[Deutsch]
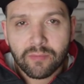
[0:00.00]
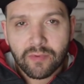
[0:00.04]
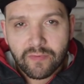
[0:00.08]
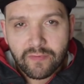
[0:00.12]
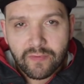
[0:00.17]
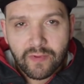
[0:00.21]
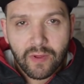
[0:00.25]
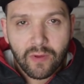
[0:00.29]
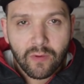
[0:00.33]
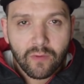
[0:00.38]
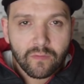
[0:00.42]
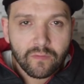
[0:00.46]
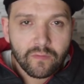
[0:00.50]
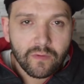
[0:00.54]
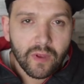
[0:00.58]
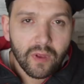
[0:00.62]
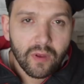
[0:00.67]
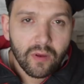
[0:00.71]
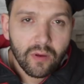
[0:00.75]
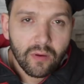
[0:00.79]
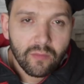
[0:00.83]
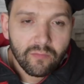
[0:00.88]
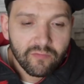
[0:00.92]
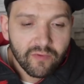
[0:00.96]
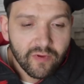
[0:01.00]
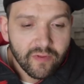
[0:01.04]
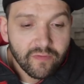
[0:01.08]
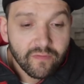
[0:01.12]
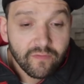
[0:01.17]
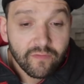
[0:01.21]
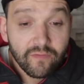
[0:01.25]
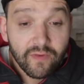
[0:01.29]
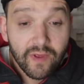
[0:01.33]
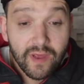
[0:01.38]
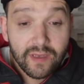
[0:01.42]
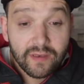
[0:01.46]
bist nach Hause gekommen, warst
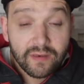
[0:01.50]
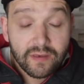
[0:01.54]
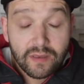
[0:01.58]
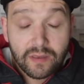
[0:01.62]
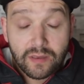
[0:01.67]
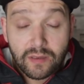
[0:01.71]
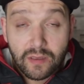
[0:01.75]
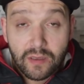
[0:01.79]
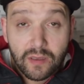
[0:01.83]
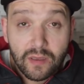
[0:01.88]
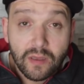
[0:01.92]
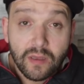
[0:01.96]
fertig,